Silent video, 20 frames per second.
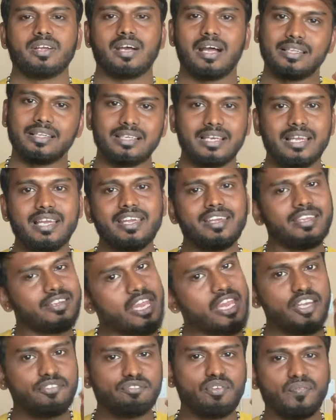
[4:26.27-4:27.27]
அதுல
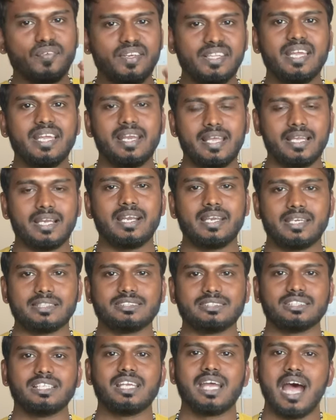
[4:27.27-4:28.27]
எயிட் ஃபிஃப்டி தான் எனக்கு
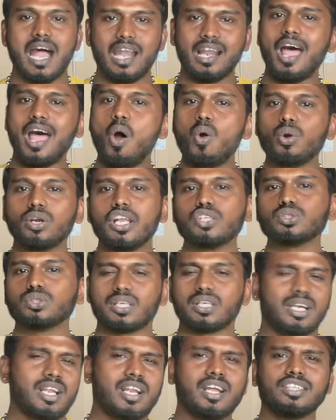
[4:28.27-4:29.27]
காட்டுச்சு ஆனா அவங்க என்ன
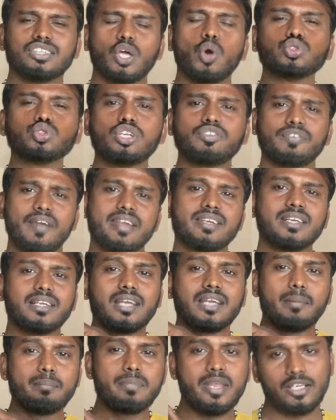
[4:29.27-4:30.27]
சொல்றாங்கன்னா அங்க தௌசண்ட் ஃபைவ்
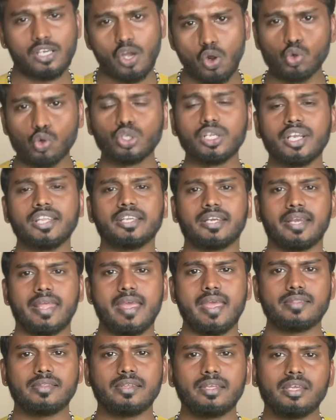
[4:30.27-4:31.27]
ஹண்ட்ரட் கம்மியா நாங்க கொடுக்கறது
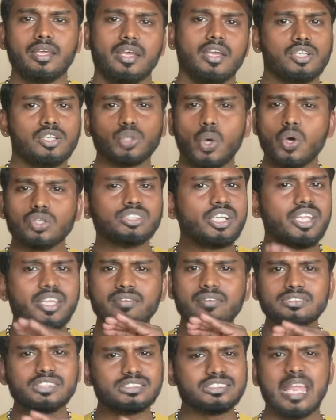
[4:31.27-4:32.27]
கிடையாது ஸோ வந்து நீங்க
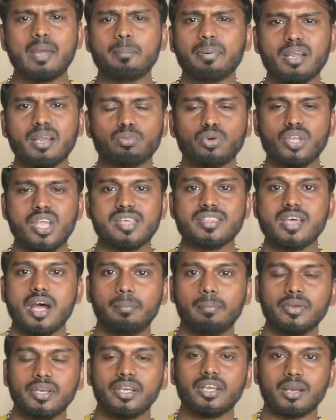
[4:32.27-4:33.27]
வந்து ஸ்டே பண்ண முடியாது
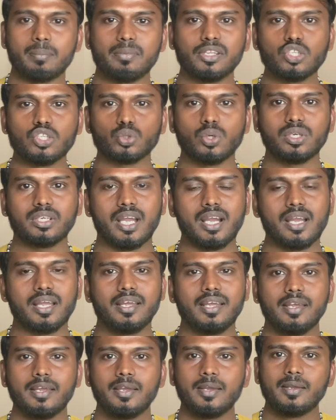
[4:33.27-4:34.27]
அப்படின்ற மாதிரி சொல்லிட்டாங்க
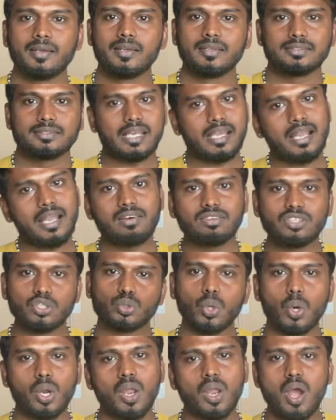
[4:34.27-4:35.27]
சரி நான் வந்து
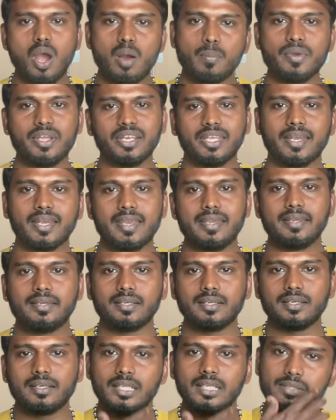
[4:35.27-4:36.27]
சோலாவா போயிருக்கேன் ரைட்டு
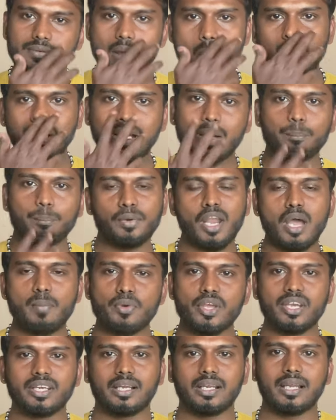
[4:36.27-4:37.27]
இதுவே ஒரு கப்பலா
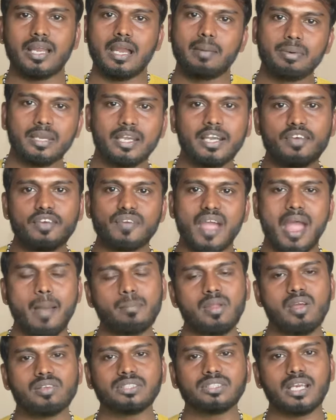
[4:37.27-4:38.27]
போயிருக்காங்க அப்படின்னா
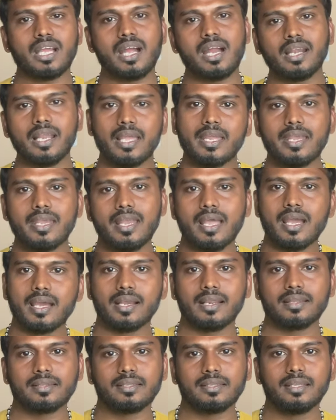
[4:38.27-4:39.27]
ஃபேமிலியா வந்திருக்காங்கன்னா என்ன
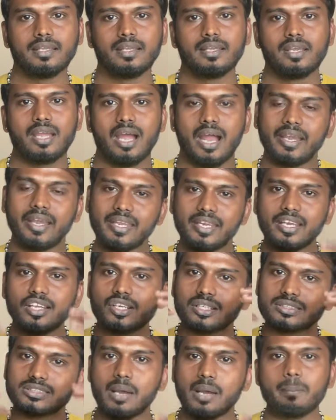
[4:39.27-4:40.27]
ஆகுது அன்னைக்கு
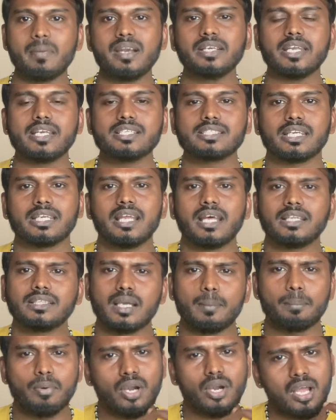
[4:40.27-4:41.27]
எனக்கு ஒரு செம்ம டென்ஷனா
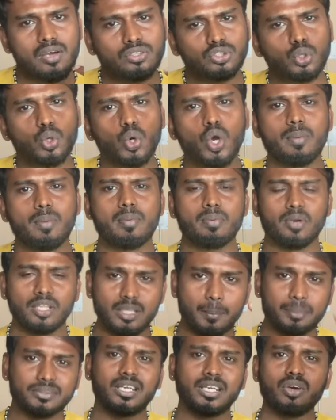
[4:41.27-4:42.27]
அதுக்கப்புறம் நான் வந்து கோபி
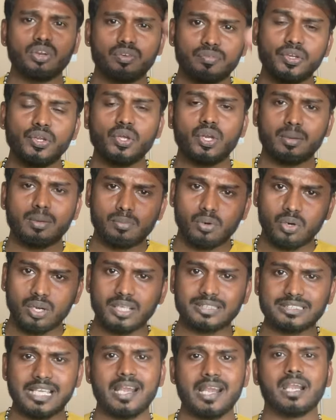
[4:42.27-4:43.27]
இதை பத்தி நான் ஒரு வீடியோ நம்மளோட
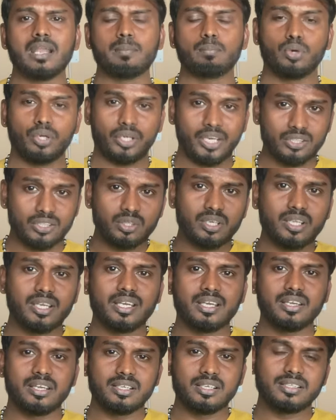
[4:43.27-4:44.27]
சேனல்ல போட்டிருக்கேன் அதோட
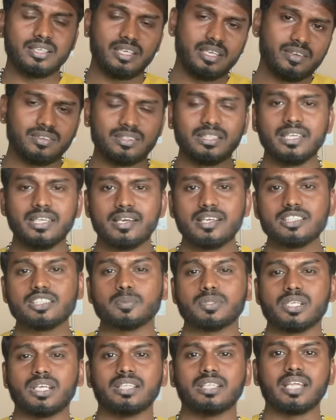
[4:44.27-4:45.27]
லிங்க் வந்து கீழே
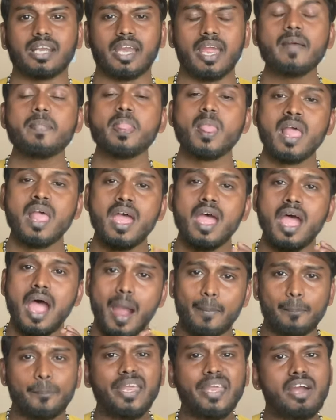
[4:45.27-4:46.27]
டிஸ்கிரிப்ஷன்ல தரேன்
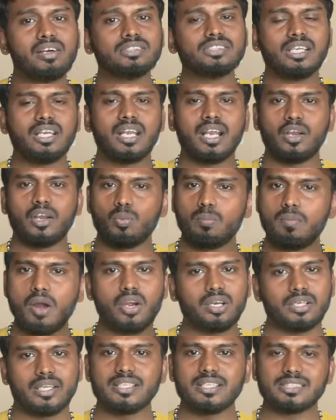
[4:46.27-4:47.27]
அப்பயே வந்துட்டு நான் ரொம்ப
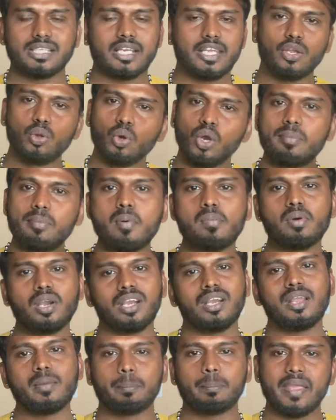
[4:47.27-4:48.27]
டென்ஷன் ஆகி கோபி
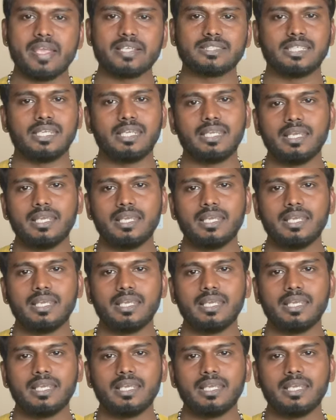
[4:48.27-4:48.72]
போடலாம் பேசி